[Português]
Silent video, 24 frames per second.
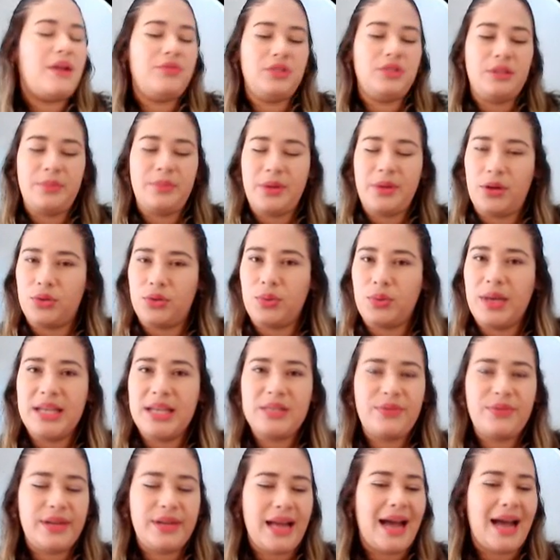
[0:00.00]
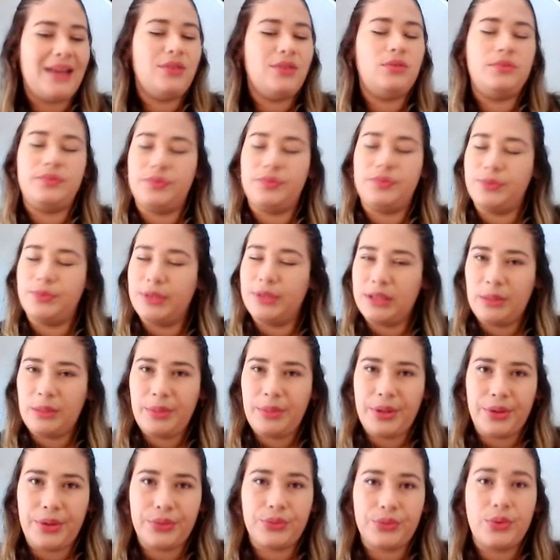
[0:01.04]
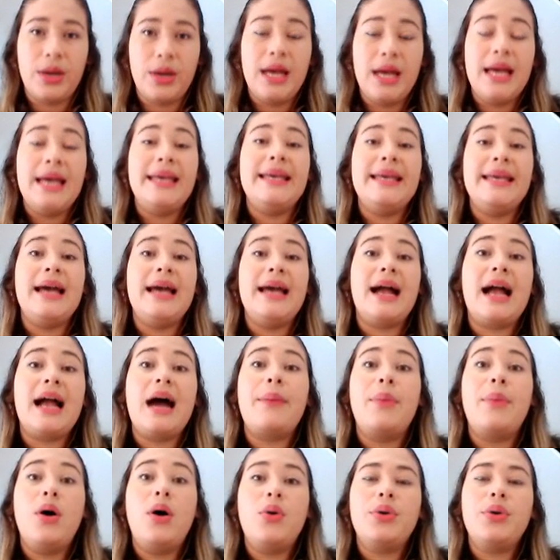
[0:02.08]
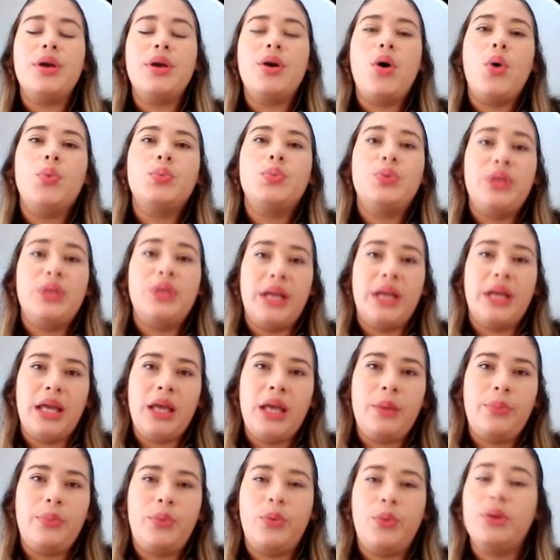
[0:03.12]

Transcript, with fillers: antibiótico. Um resfriado, um antibiótico. E acabou que com o tempo, o